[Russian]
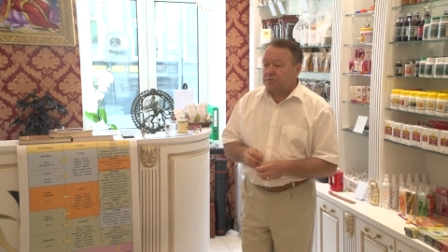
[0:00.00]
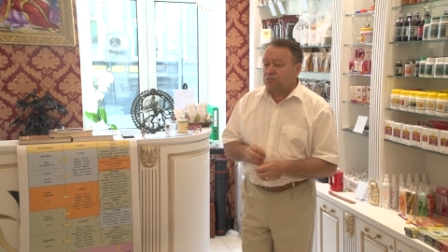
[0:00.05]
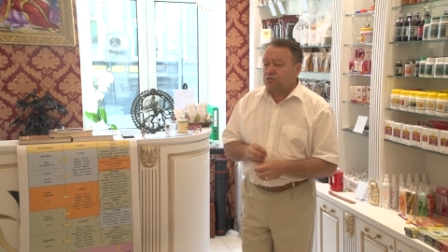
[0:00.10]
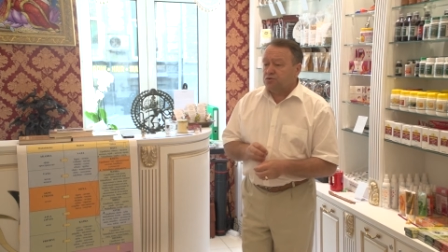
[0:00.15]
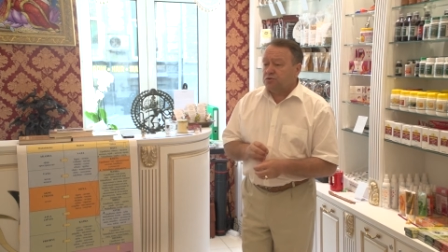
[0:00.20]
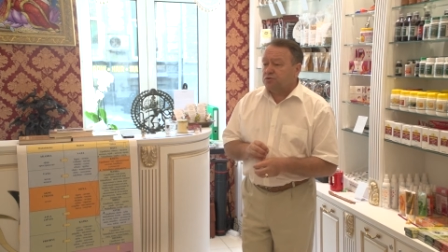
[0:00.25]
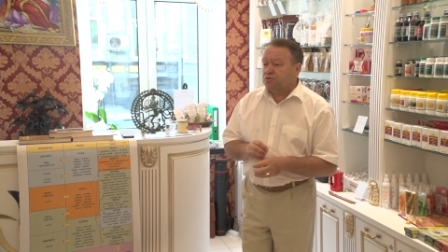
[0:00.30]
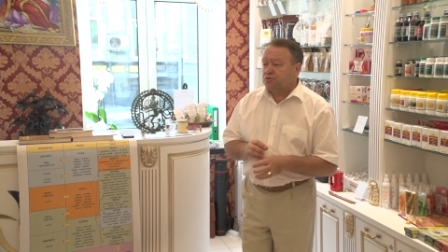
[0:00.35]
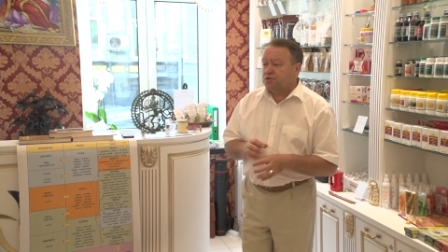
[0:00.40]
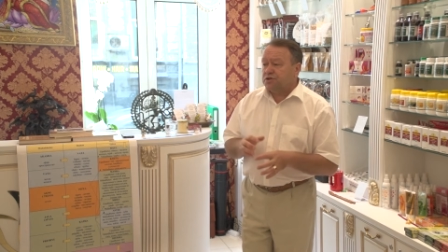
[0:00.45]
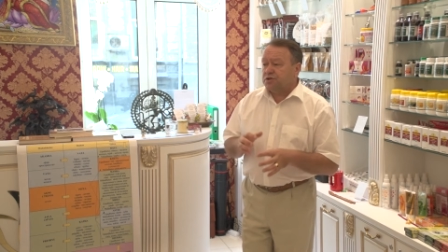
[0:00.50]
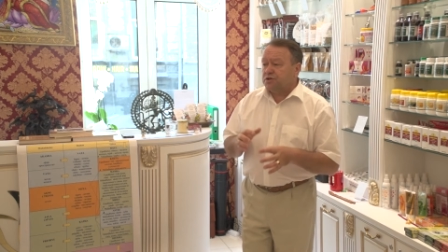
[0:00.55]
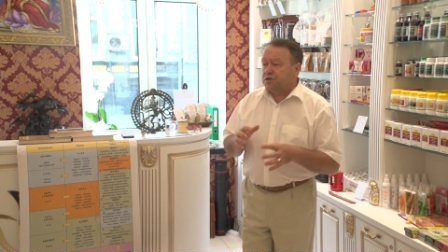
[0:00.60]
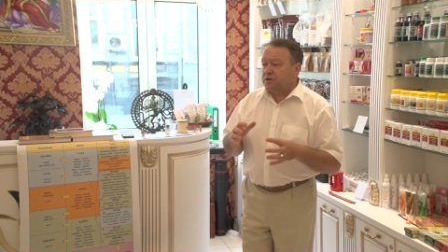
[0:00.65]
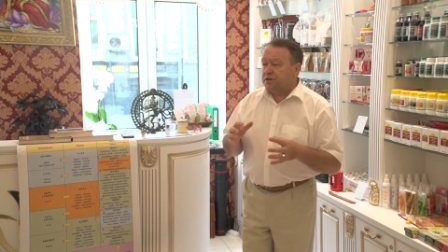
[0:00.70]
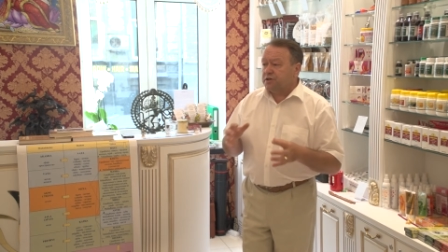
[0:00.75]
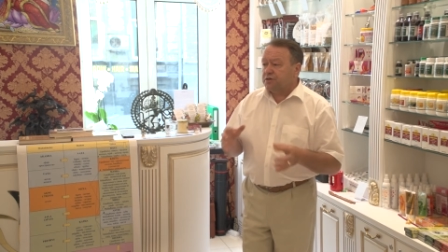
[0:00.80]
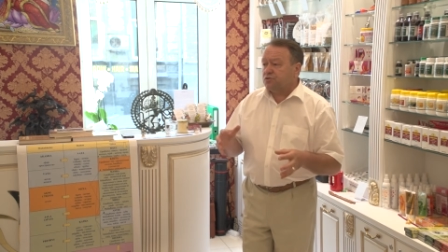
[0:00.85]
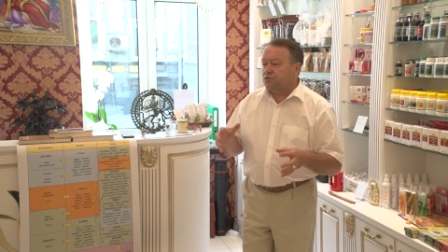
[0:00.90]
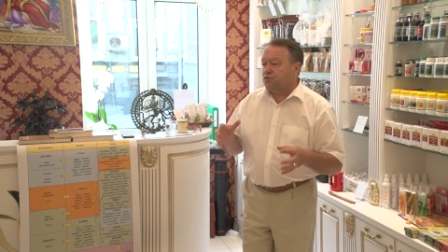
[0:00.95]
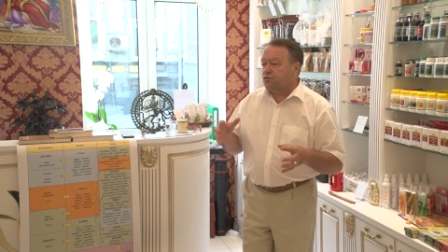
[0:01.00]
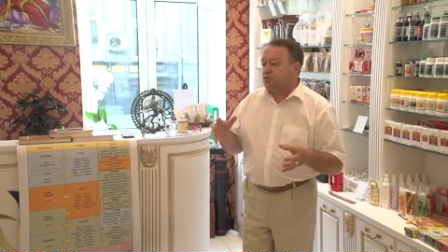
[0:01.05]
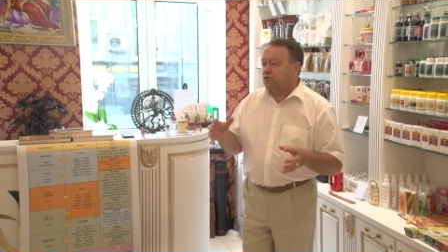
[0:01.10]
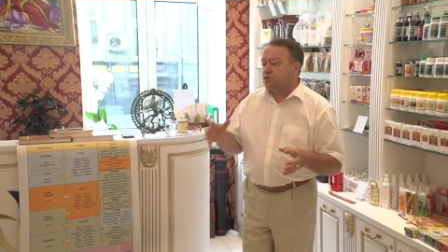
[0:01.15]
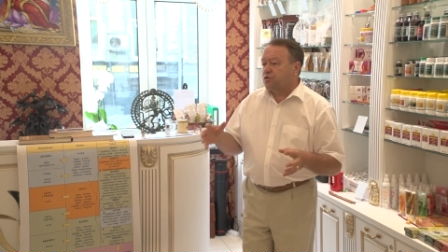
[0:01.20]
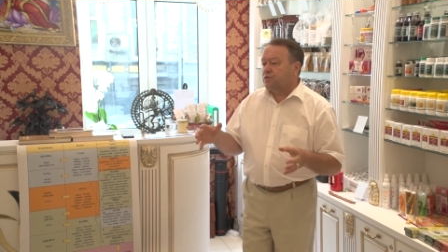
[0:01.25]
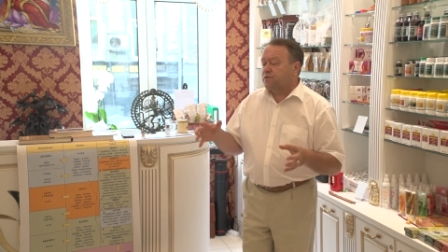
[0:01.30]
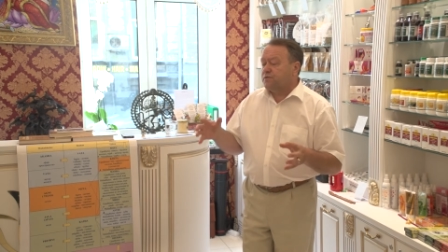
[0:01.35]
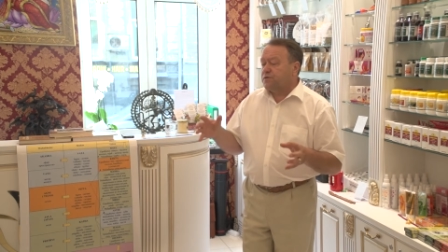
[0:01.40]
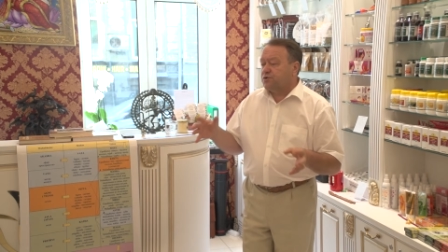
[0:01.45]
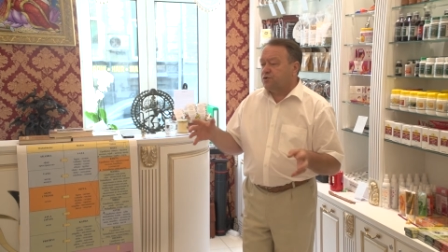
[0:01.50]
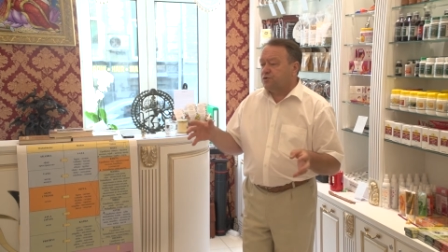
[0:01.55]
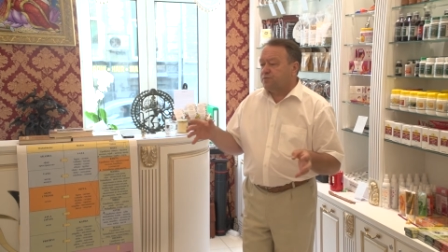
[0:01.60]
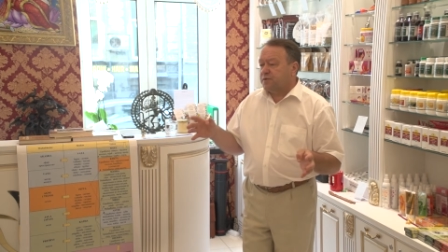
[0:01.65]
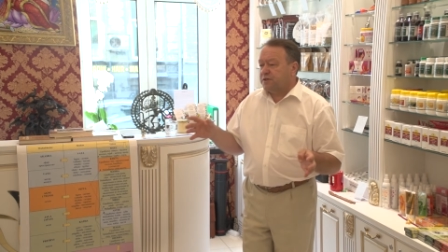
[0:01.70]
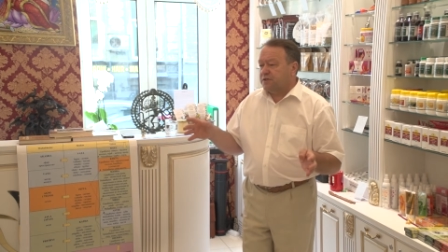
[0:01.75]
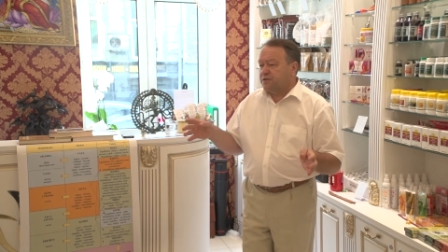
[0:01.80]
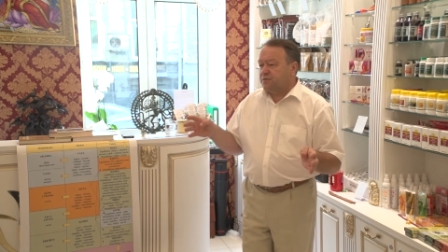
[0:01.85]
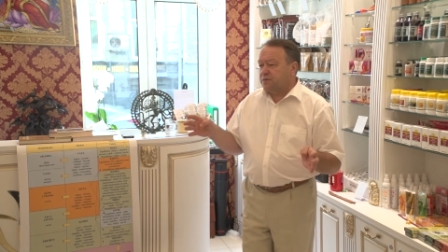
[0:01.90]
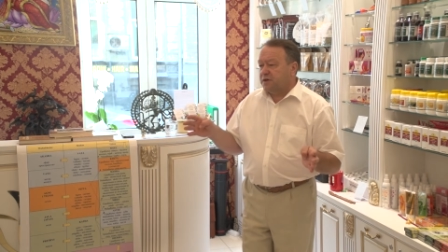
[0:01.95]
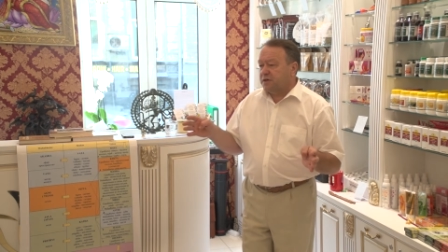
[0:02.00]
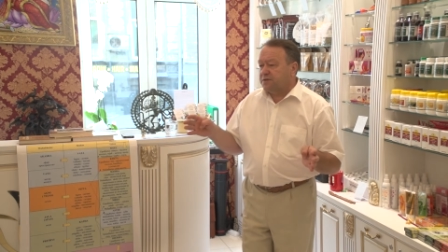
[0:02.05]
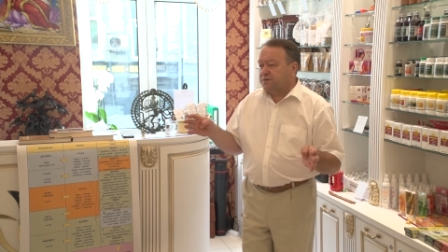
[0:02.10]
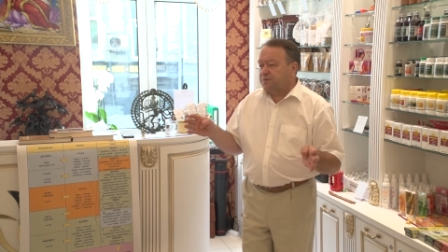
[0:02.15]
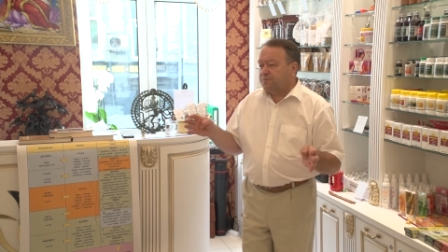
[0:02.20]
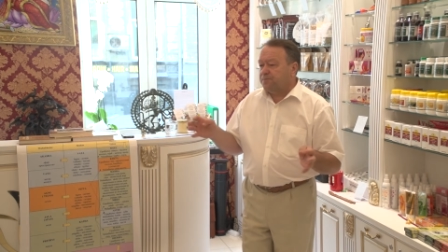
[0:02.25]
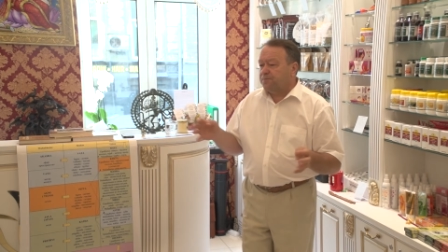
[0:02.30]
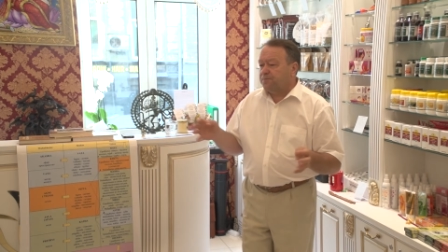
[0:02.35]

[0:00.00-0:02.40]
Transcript: будет очень легко все понимать.